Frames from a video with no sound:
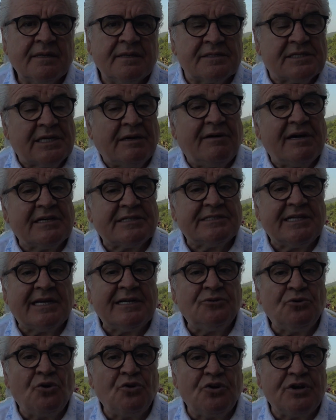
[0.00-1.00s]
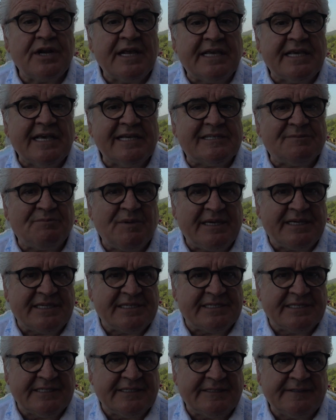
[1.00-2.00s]
savaşların önüne geçmek
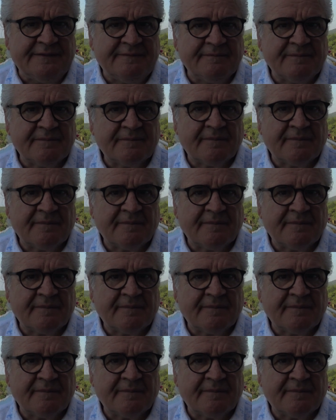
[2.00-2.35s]
için